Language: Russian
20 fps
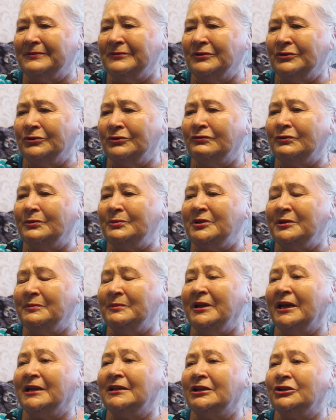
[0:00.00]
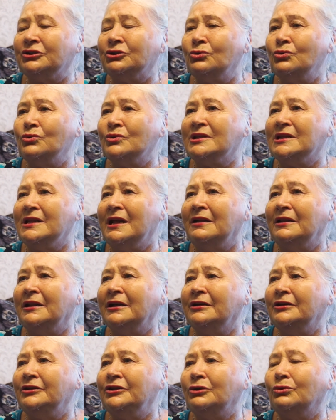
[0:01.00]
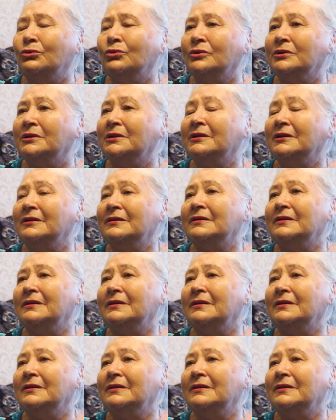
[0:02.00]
Ну, в общем, я даже узнала, где он